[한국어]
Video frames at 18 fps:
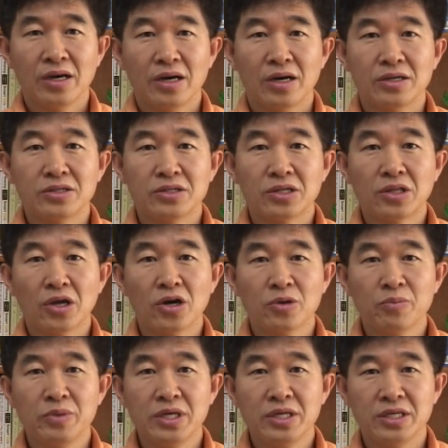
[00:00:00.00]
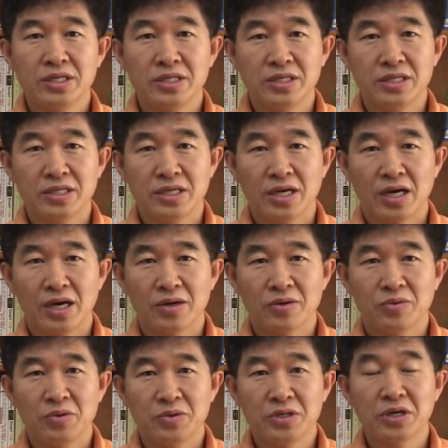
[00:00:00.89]
어쨌든
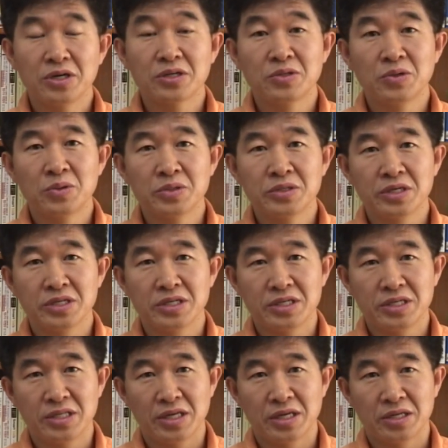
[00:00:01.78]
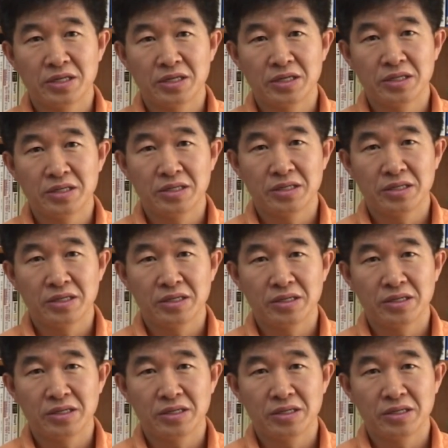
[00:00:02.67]
흥미진진하고 역동적인 시대를